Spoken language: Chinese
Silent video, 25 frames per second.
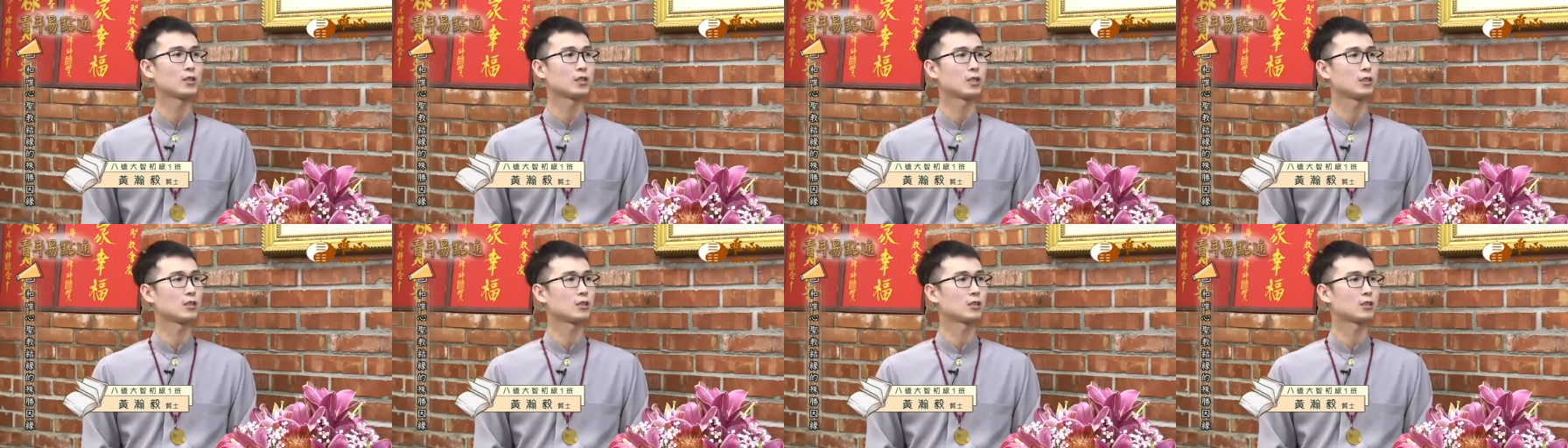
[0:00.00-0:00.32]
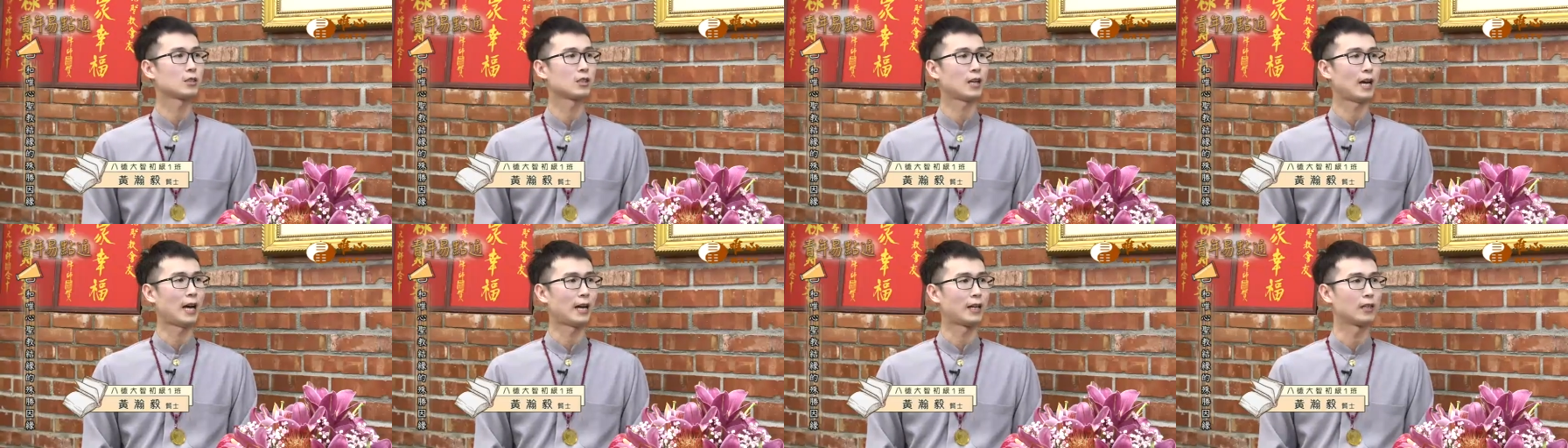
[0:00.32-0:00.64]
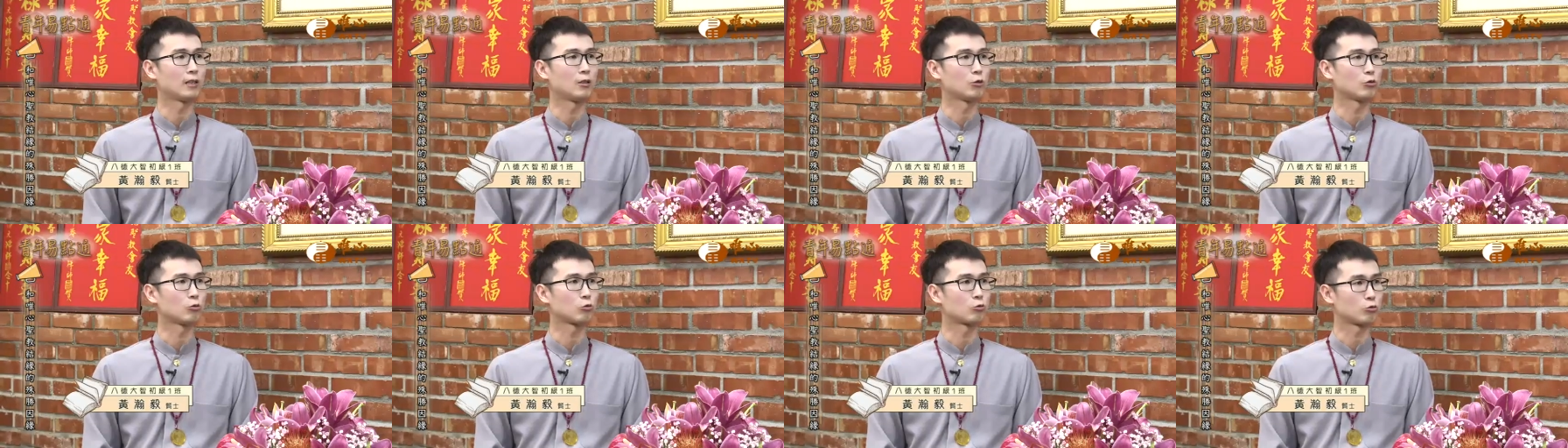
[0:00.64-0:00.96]
其实还
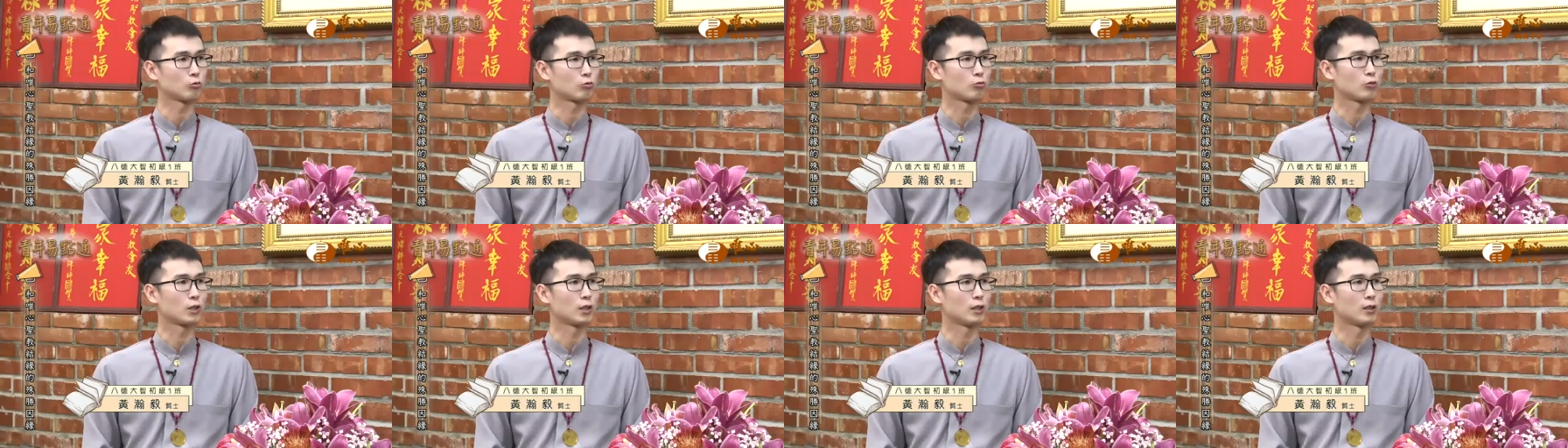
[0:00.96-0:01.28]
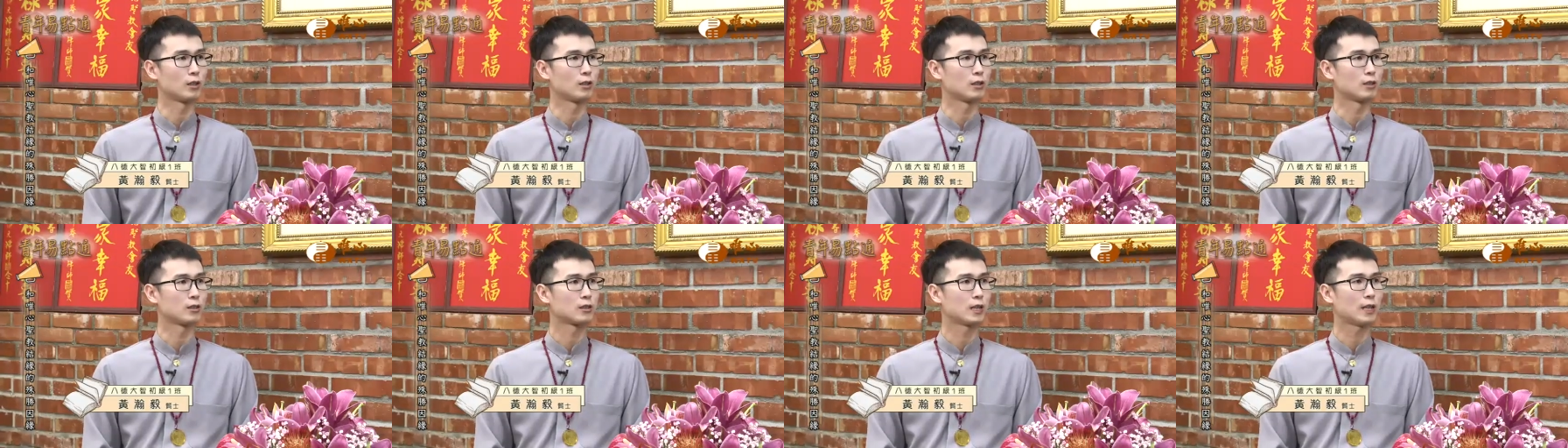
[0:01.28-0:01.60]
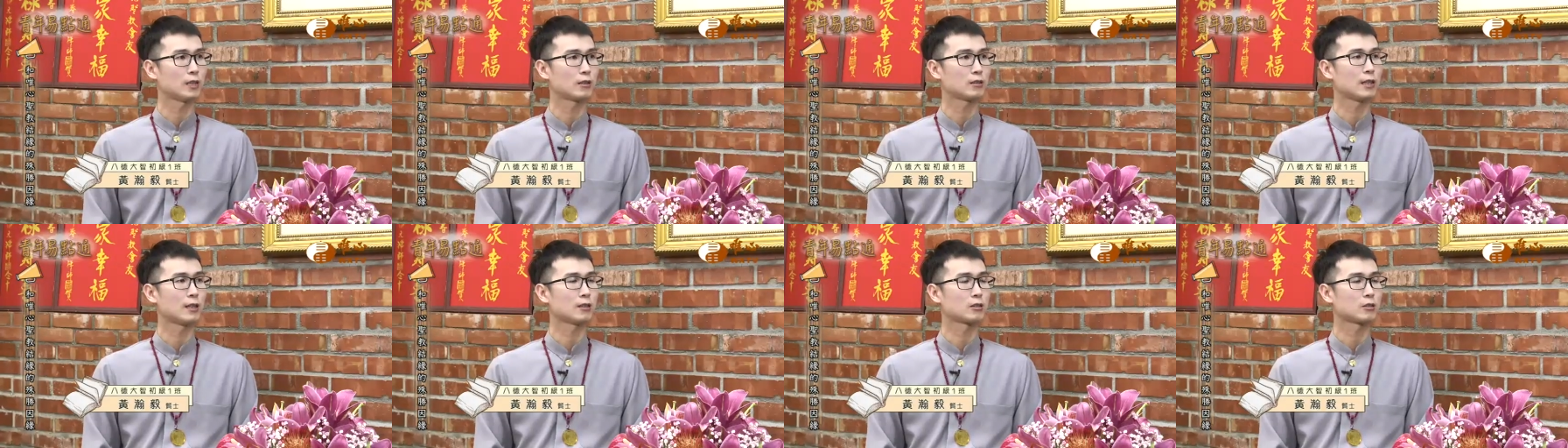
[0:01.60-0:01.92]
有租客，
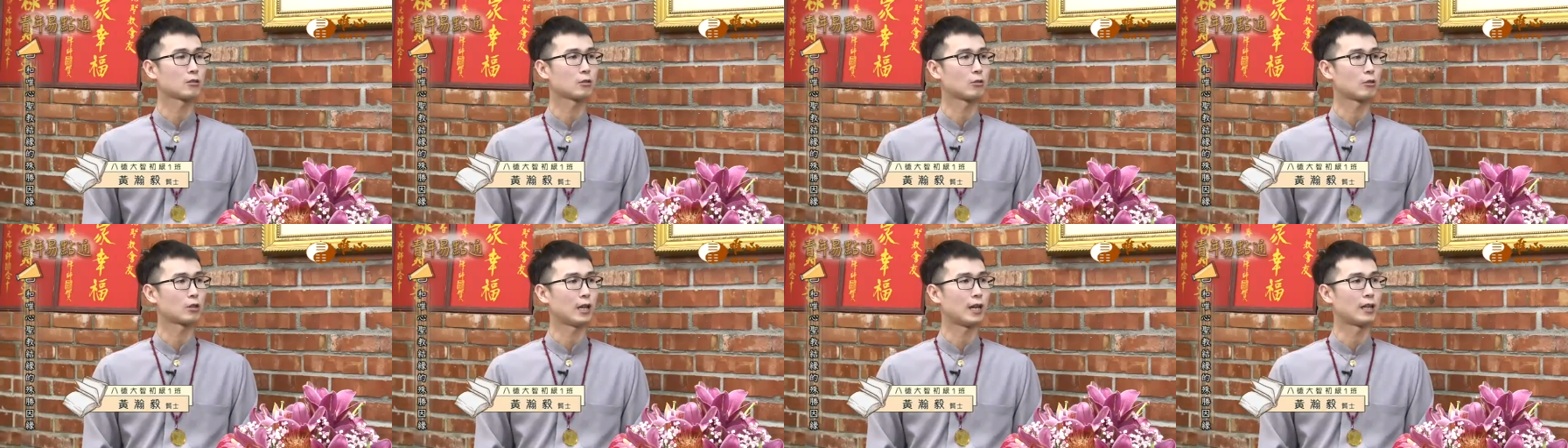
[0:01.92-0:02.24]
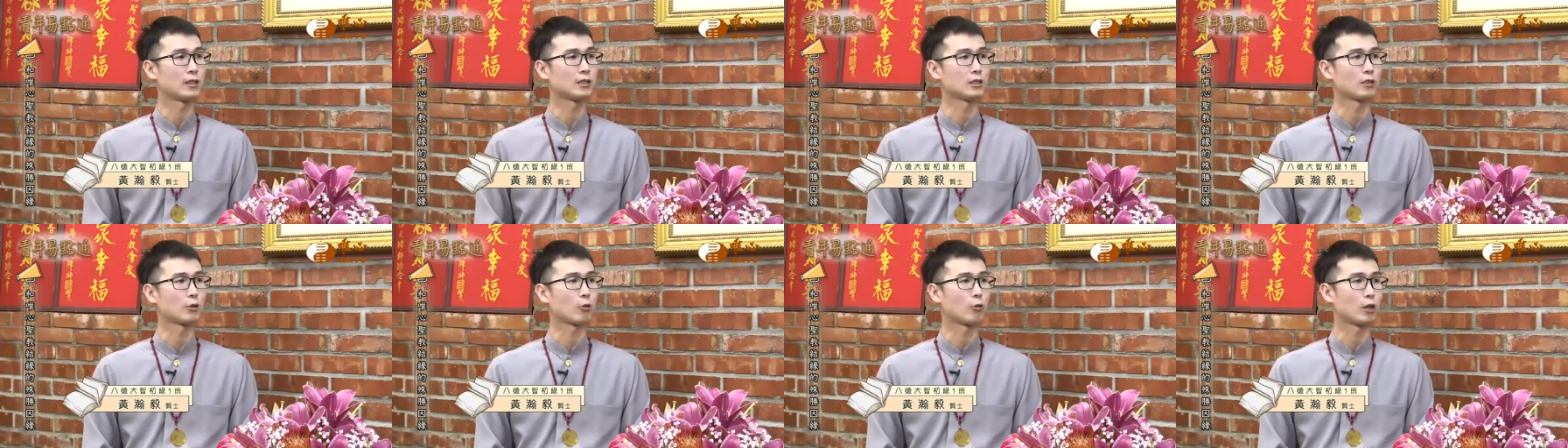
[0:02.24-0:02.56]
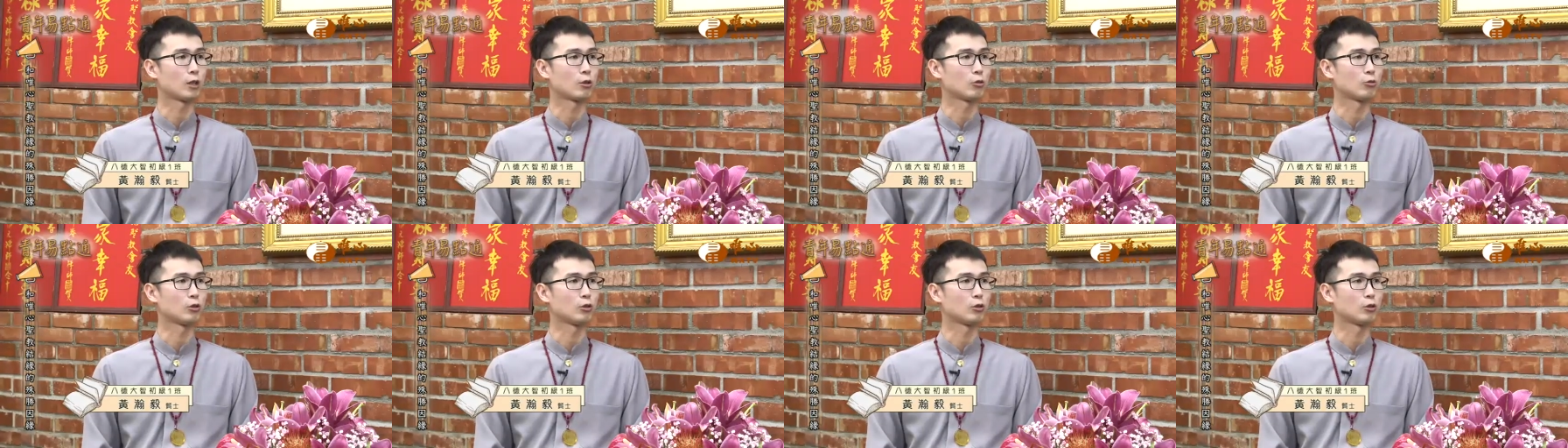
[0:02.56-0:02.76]
那那时候他已经快